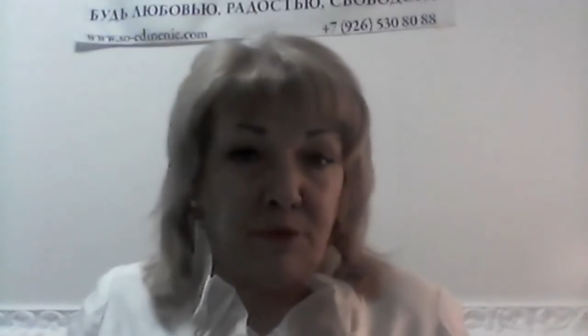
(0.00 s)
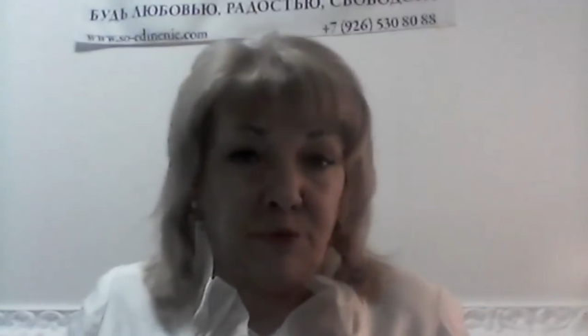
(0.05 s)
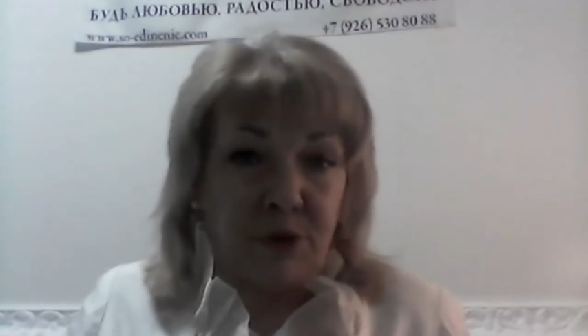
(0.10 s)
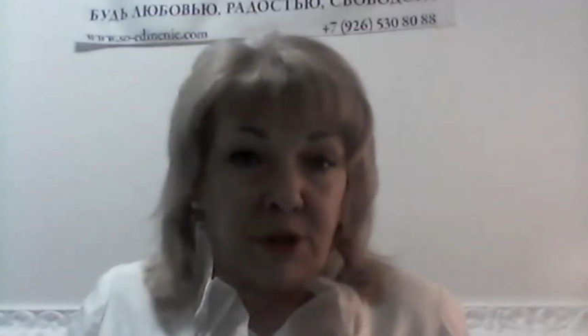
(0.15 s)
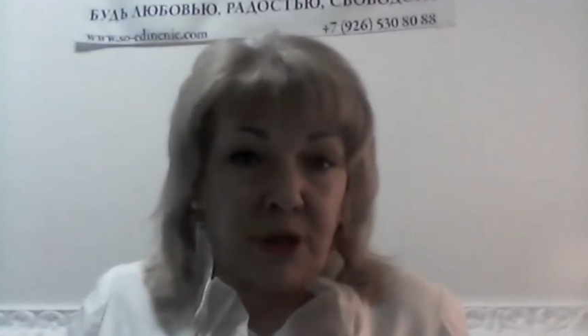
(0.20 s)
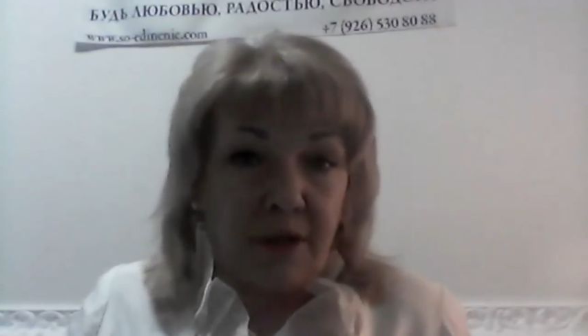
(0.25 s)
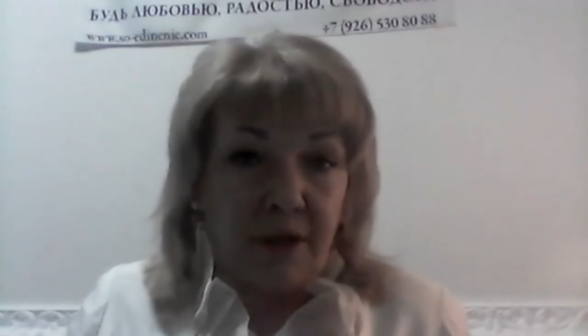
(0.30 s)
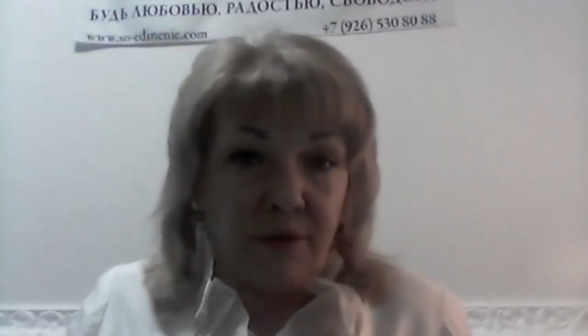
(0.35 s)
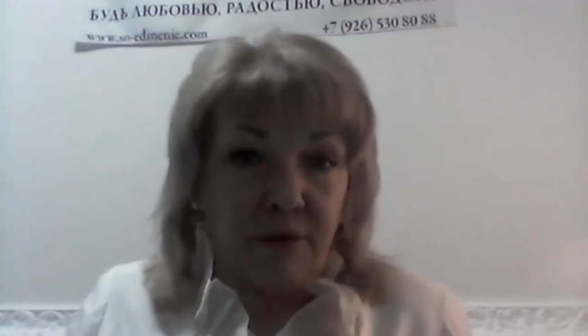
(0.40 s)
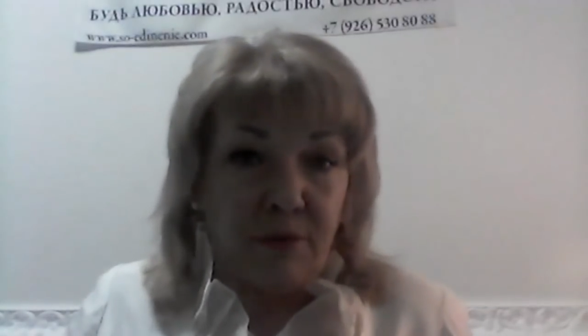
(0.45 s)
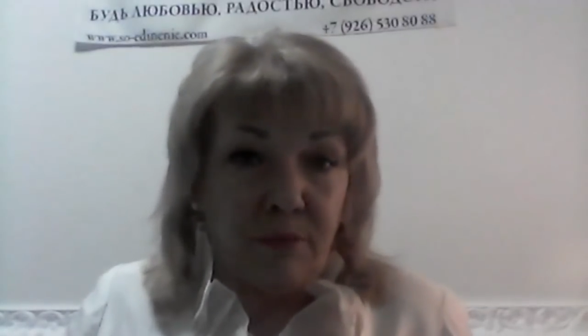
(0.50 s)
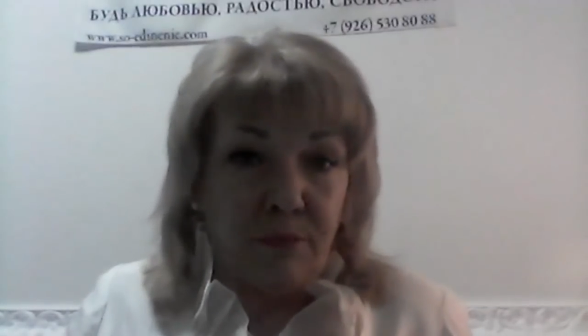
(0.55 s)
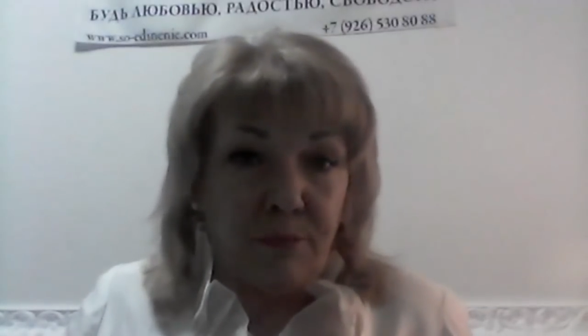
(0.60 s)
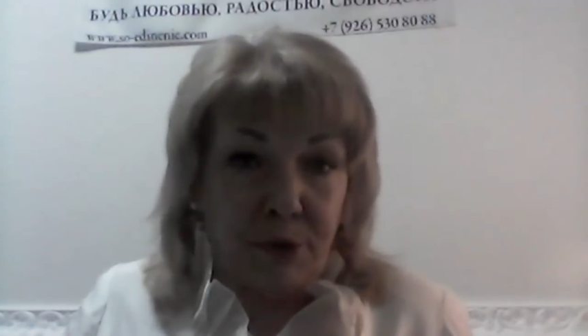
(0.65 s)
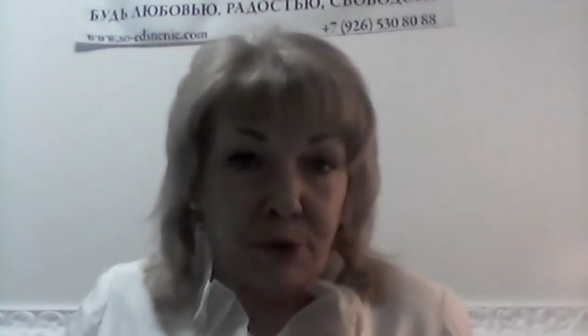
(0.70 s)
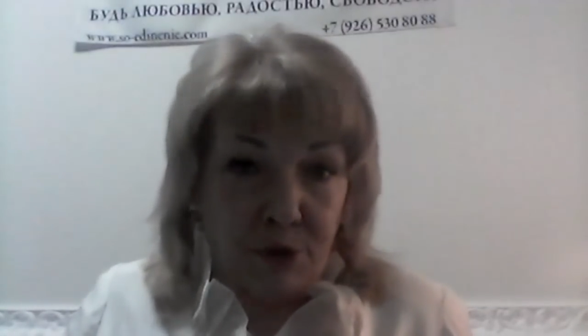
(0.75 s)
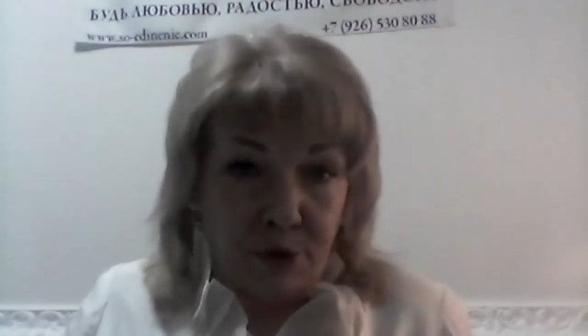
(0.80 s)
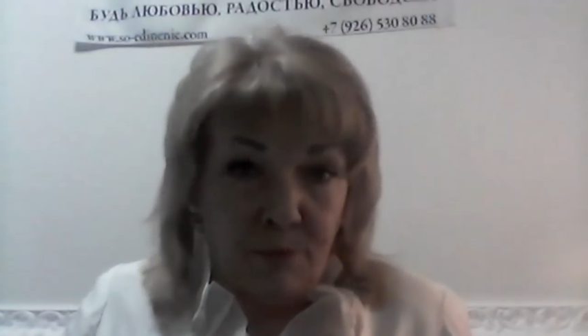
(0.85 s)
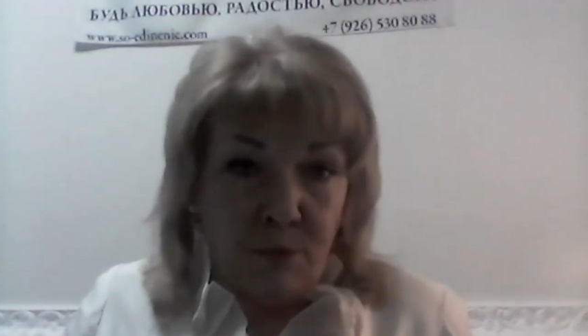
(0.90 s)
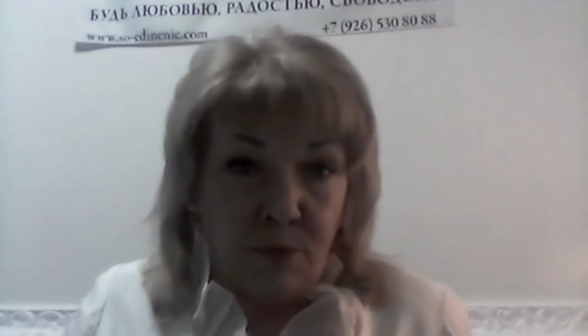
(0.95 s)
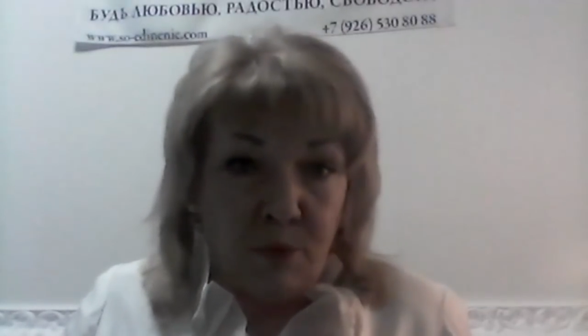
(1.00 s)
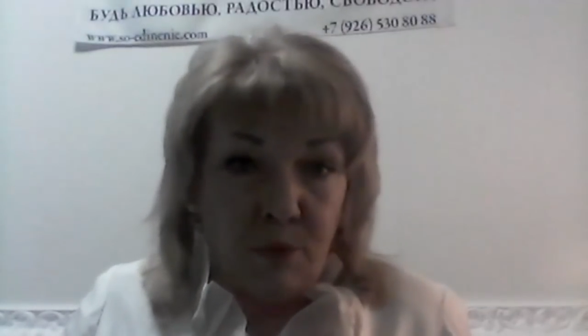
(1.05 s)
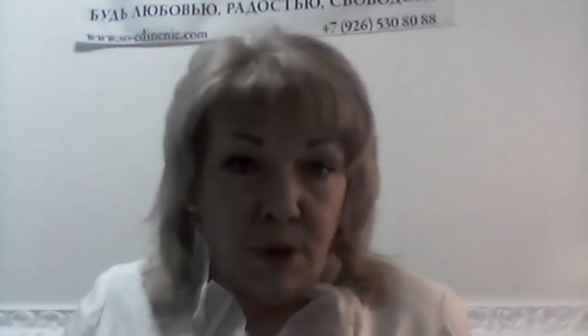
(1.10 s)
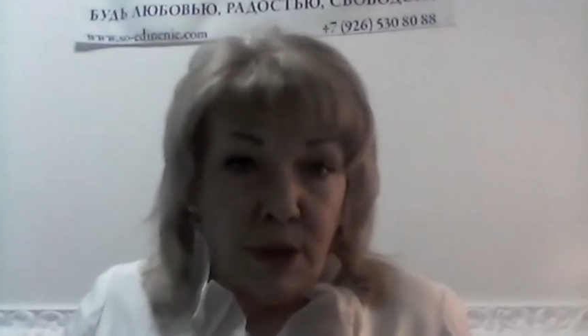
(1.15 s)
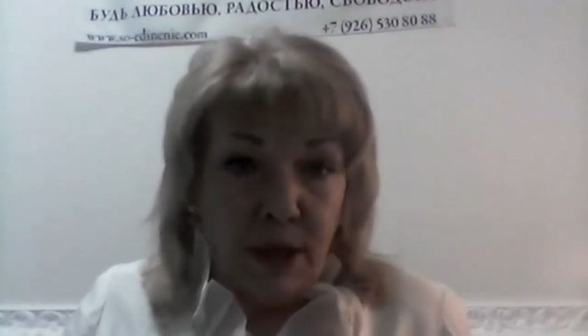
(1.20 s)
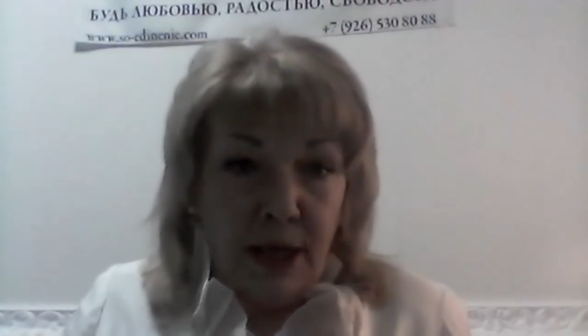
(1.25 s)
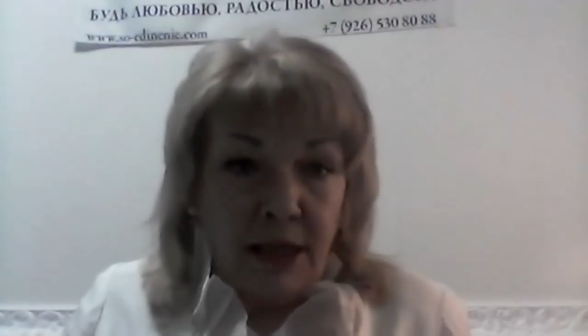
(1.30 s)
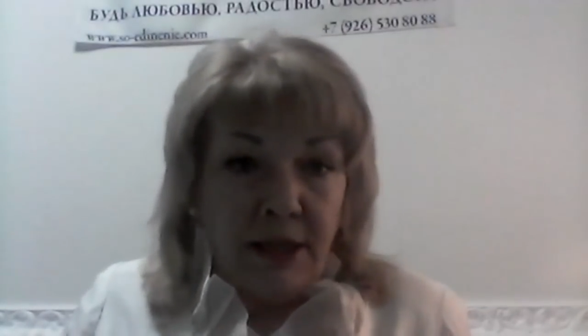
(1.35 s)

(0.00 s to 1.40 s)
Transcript: страну. Почему?